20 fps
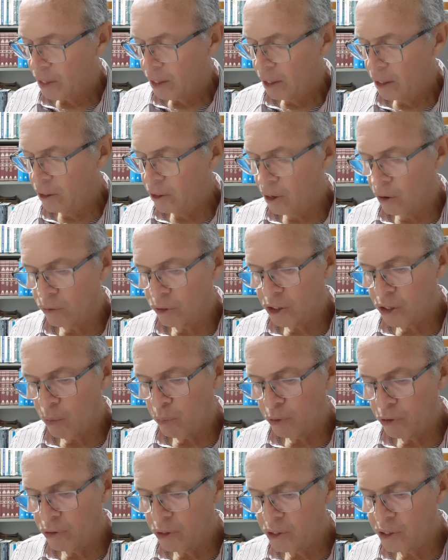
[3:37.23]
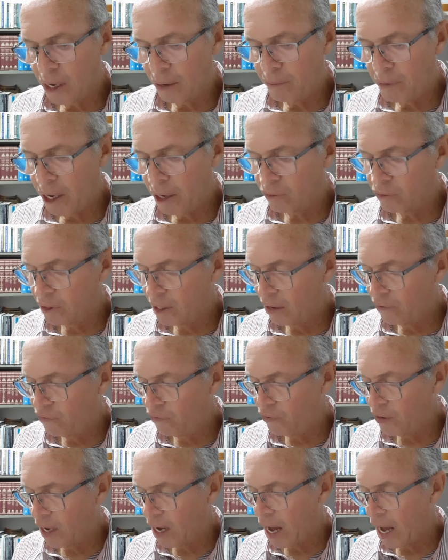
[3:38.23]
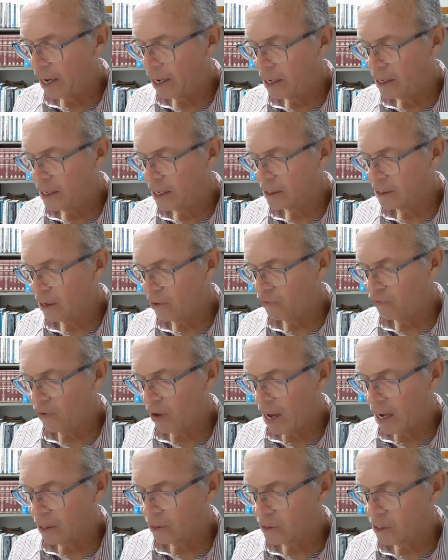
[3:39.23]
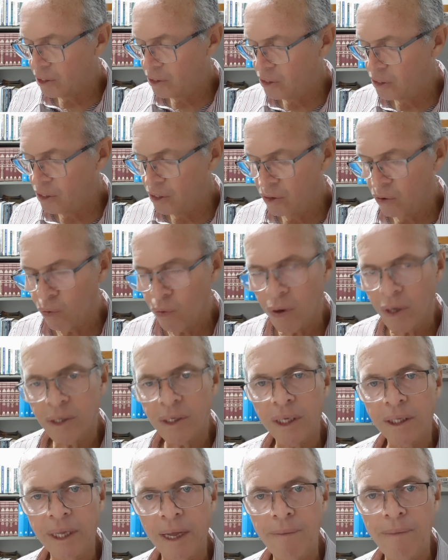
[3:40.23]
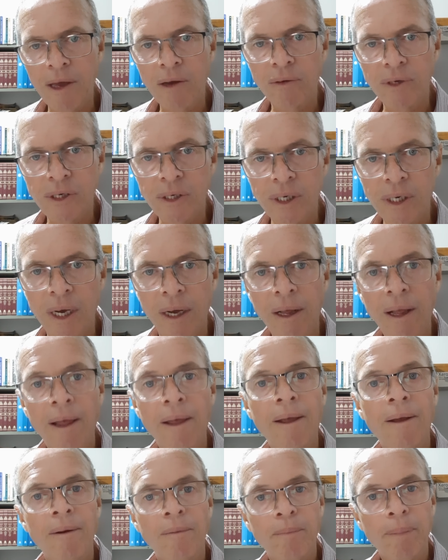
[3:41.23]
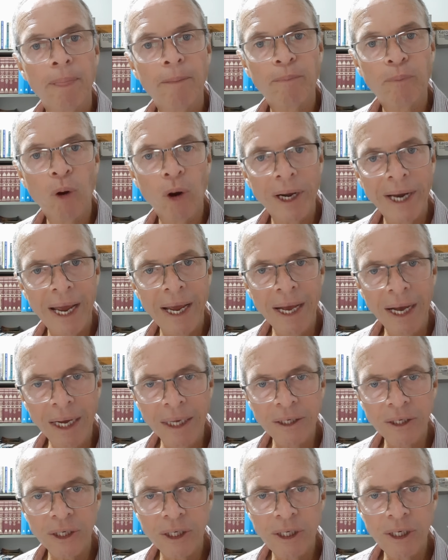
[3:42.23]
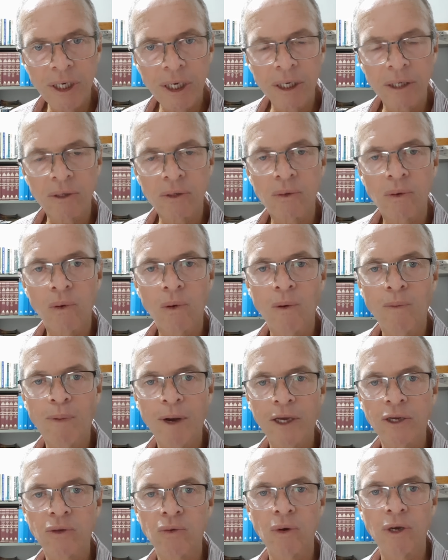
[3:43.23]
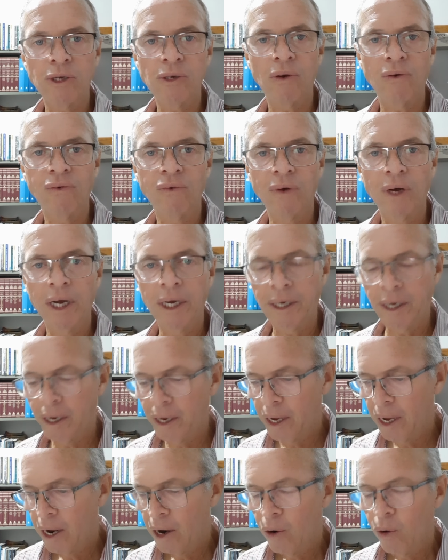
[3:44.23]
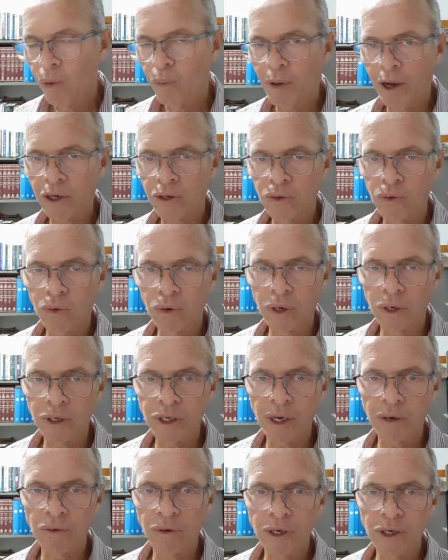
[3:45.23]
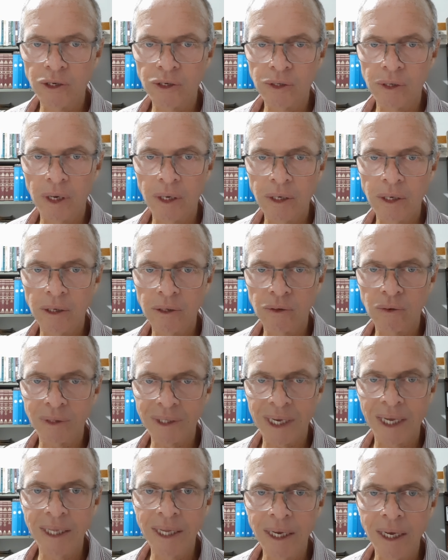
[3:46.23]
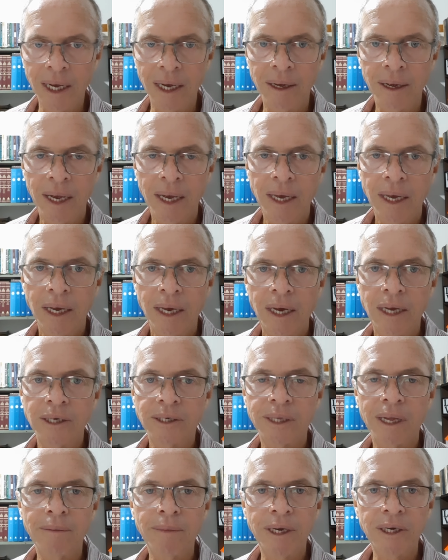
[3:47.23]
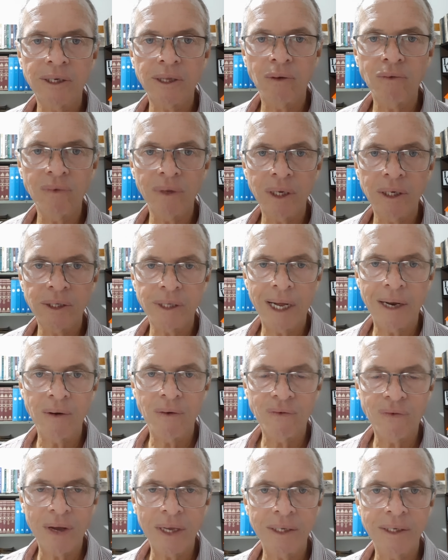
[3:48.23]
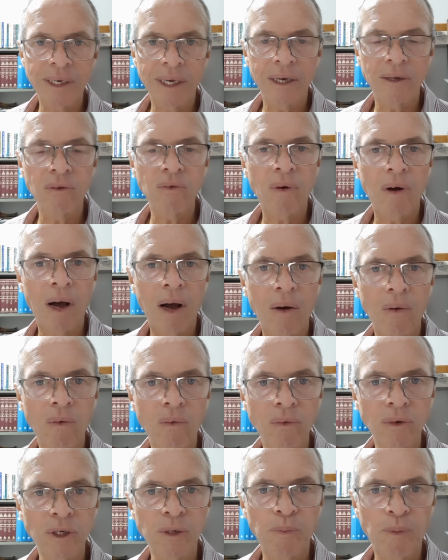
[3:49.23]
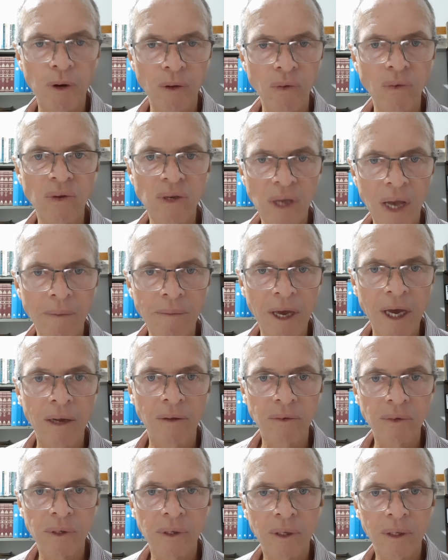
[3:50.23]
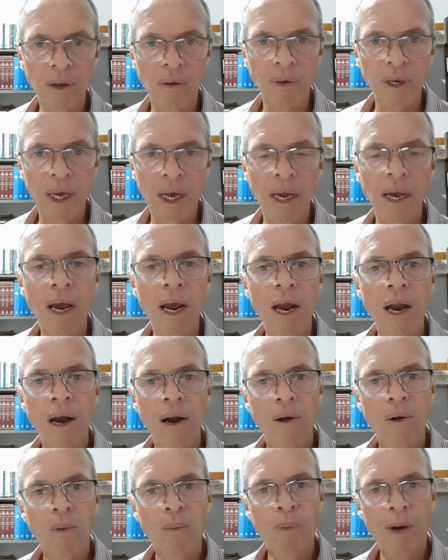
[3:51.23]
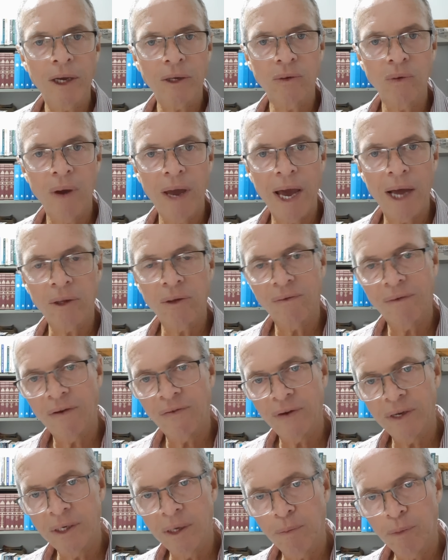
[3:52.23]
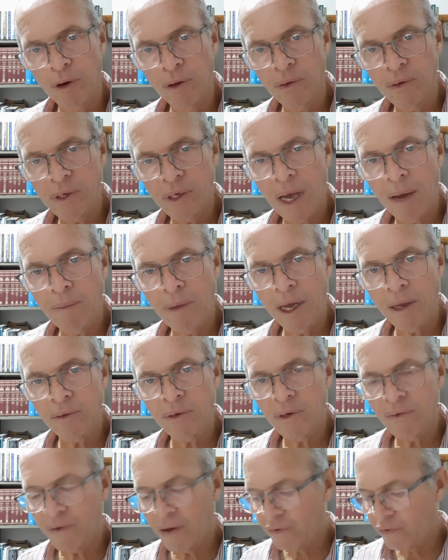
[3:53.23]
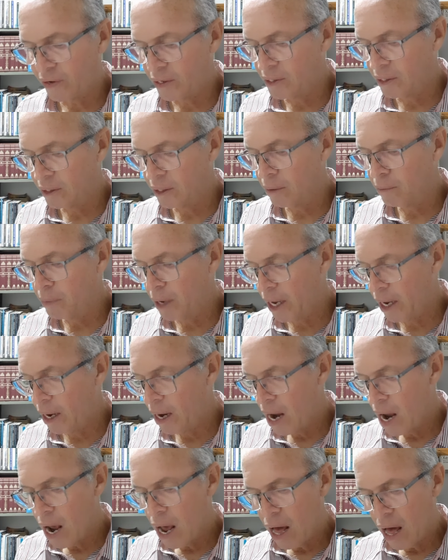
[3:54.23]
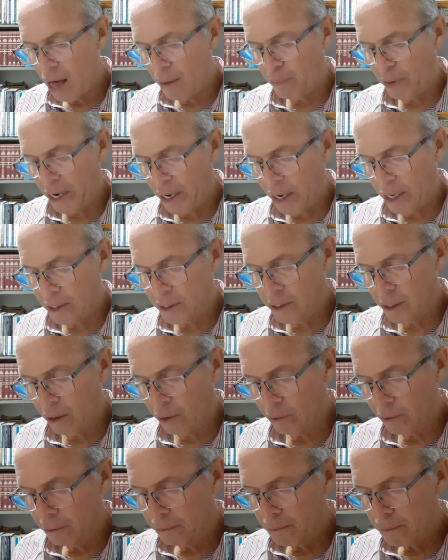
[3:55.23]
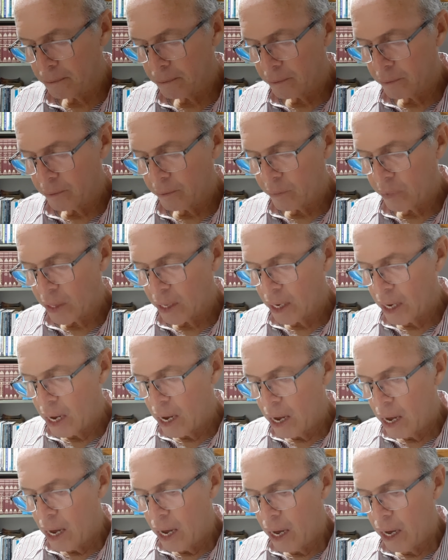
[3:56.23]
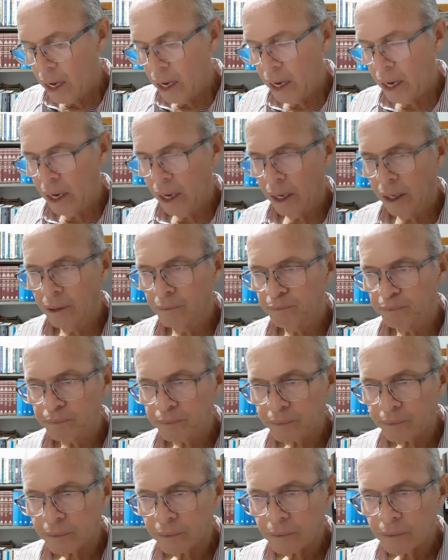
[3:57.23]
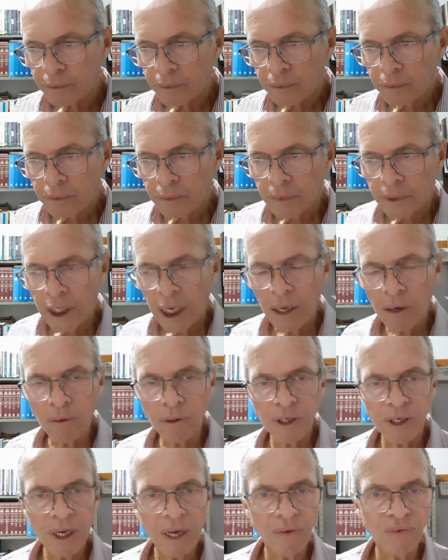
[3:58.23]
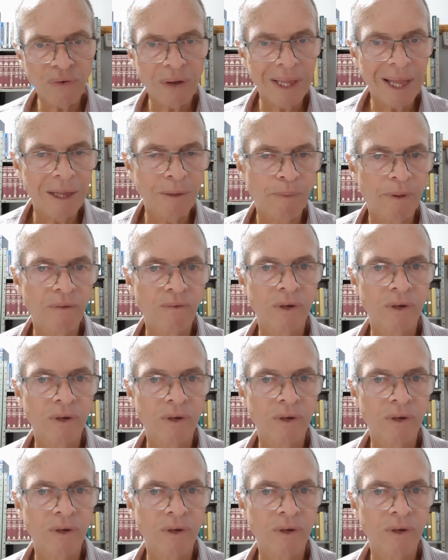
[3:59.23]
Então, o seu pronunciamento deve ficar aí nessa faixa de 11 até meio-dia. Porém, antes disso, o pastor Giovanni, o pastor Jeús e Josanã, eles também estão, estarão fazendo alguns pronunciamentos, tá ok? O pastor Ayrton vai fazer pronunciamentos e vai fazer também a pregação. É, eu tinha falado para